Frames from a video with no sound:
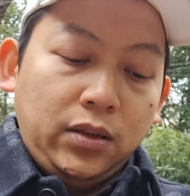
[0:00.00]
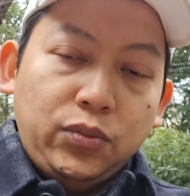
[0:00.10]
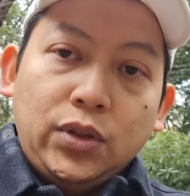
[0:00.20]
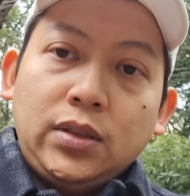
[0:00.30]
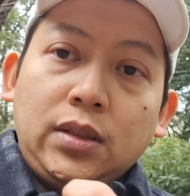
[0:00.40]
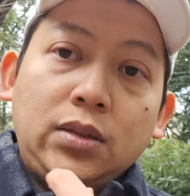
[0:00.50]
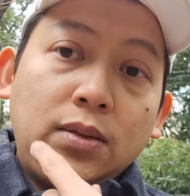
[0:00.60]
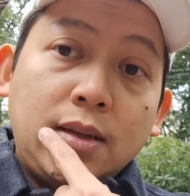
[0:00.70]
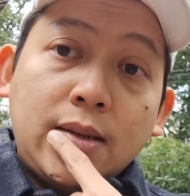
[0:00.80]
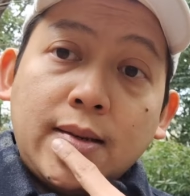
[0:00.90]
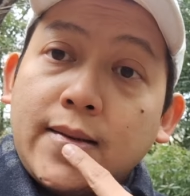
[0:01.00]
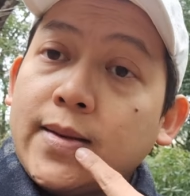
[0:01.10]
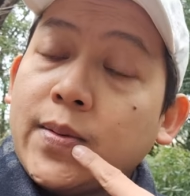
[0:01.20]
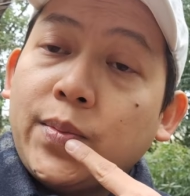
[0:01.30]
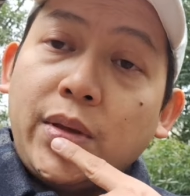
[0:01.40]
ini buat ngelindungin
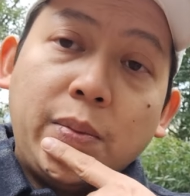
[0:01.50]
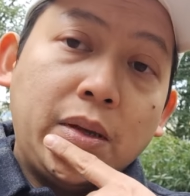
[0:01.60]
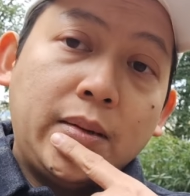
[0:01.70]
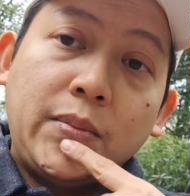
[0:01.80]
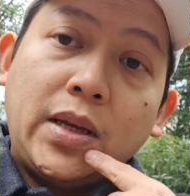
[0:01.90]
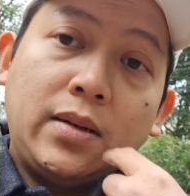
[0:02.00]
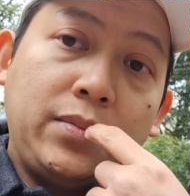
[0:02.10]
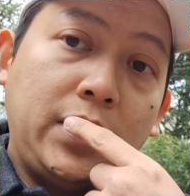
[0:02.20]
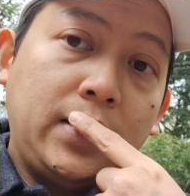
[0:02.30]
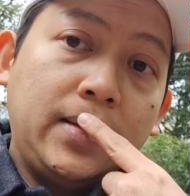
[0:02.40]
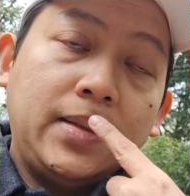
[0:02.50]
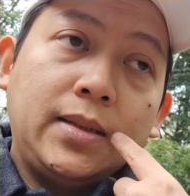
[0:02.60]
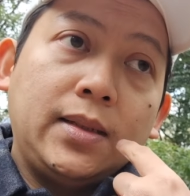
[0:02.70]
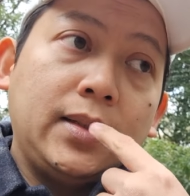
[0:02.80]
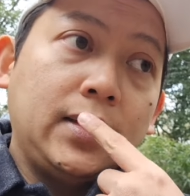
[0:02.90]
bibir biar lebih
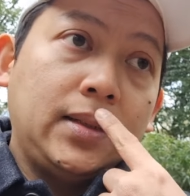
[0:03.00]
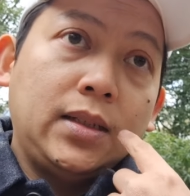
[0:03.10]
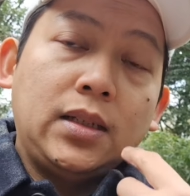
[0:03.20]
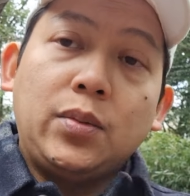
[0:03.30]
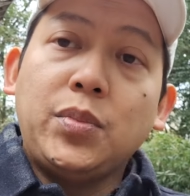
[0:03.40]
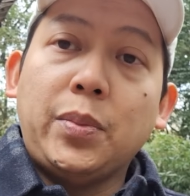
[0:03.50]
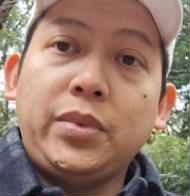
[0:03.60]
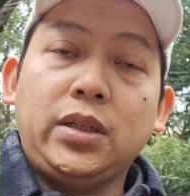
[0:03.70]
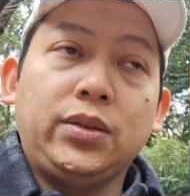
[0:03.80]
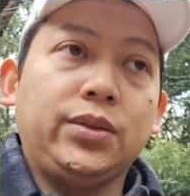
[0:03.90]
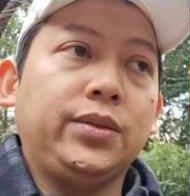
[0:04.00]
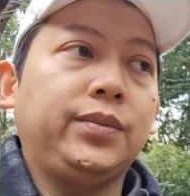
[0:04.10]
lembab gitu